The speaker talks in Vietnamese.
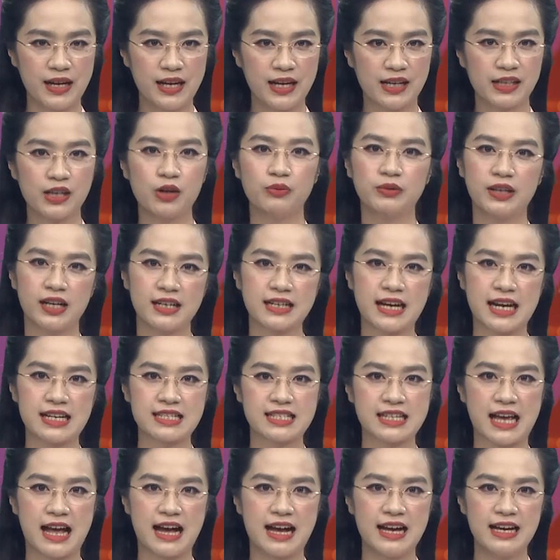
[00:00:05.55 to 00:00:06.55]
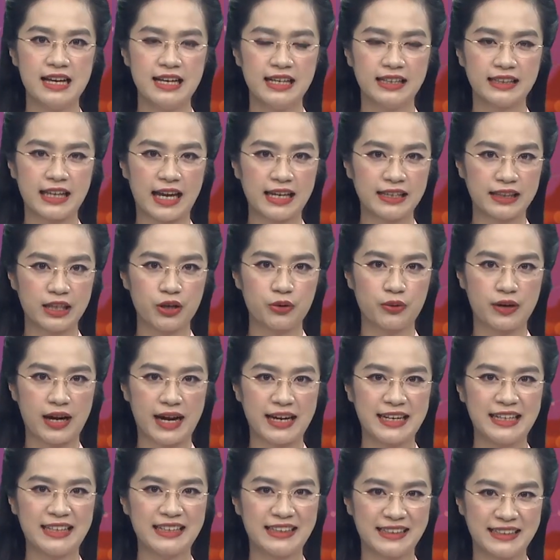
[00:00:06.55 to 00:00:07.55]
đồng thời đánh giá thành tiệu
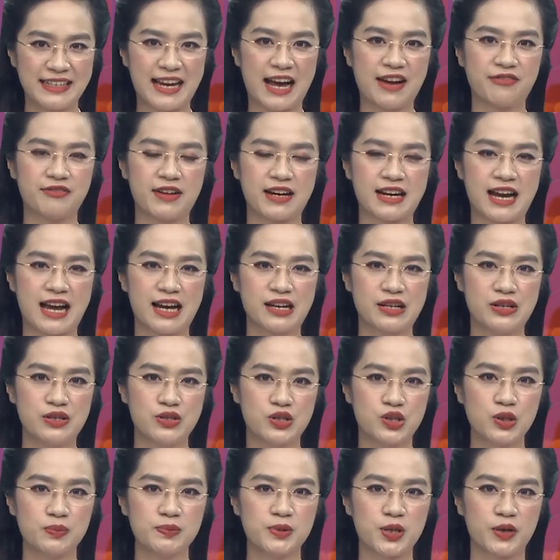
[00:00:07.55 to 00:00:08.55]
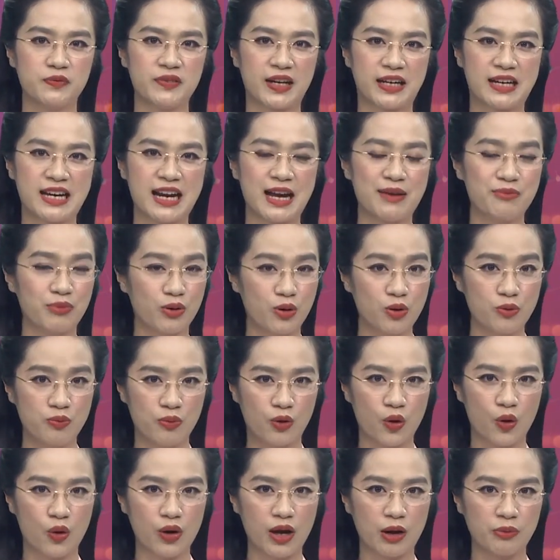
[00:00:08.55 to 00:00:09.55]
này đã và đang giúp cho Việt Nam củng
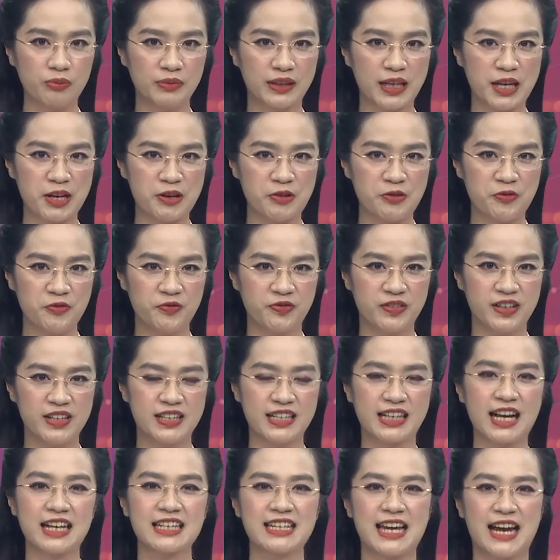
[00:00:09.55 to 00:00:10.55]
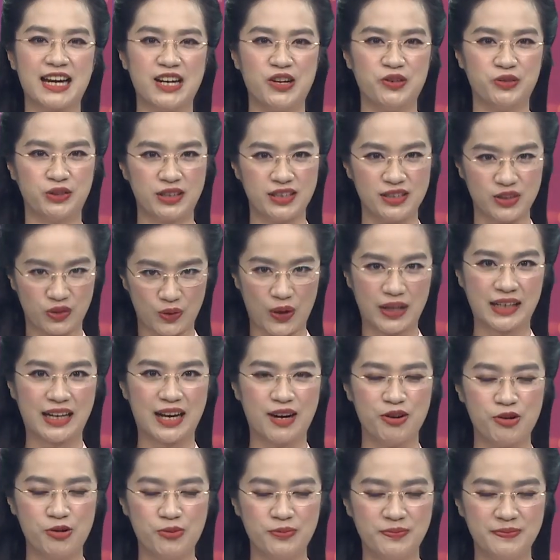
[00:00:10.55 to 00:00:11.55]
cố lòng tin với các nhà đầu tư toàn
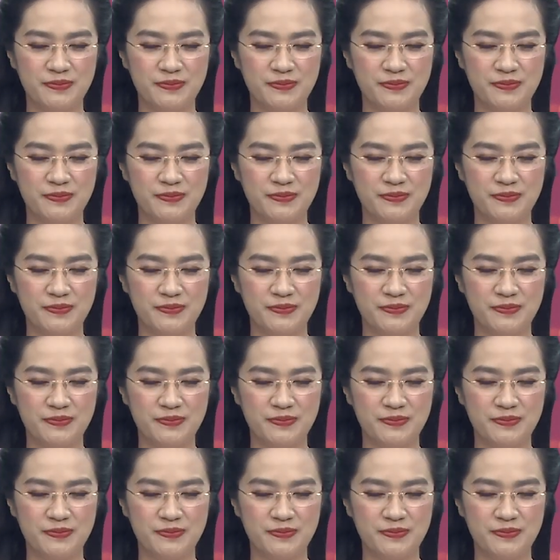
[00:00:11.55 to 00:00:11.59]
cầu.